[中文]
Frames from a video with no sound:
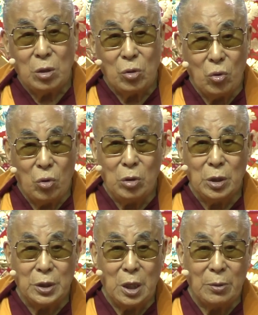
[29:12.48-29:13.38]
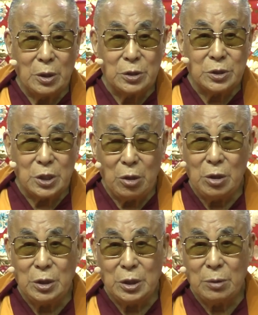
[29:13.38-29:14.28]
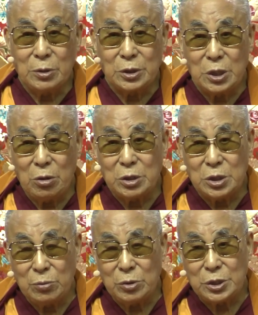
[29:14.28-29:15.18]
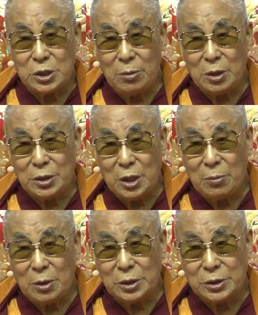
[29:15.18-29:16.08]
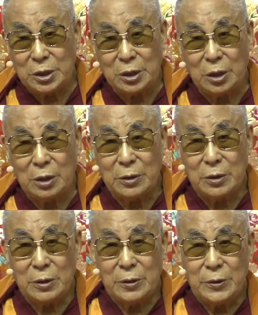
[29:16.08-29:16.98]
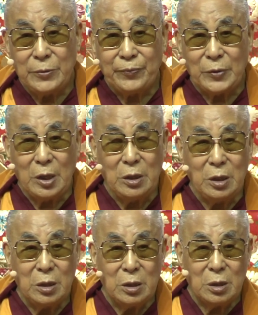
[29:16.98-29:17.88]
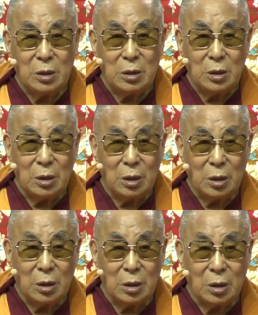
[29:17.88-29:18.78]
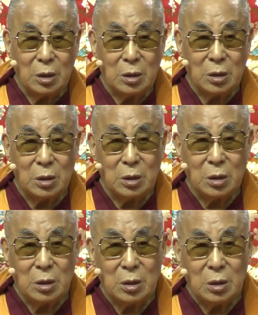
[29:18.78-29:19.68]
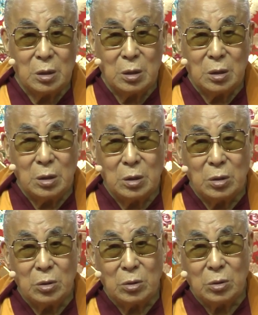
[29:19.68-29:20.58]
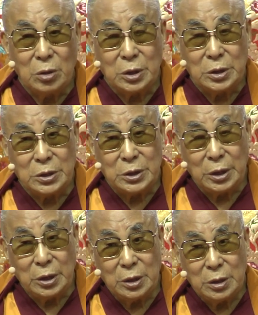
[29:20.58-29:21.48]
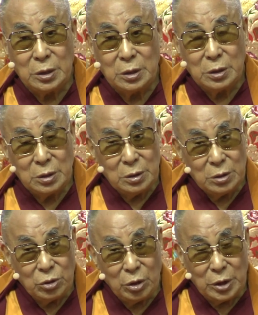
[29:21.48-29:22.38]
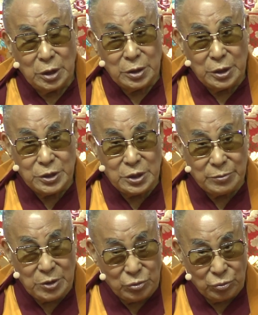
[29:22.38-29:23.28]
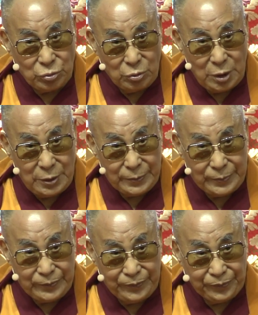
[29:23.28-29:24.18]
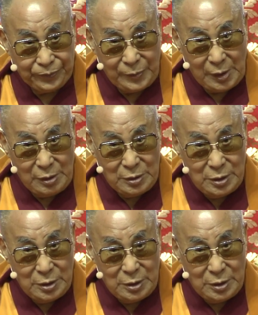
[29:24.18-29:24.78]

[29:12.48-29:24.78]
在讲解四谛法轮的时候呢，是以自信。呃，四谛的性质、四谛的作用、四谛的果实，以三种不同的角度来去说四，来去诠释四圣谛的。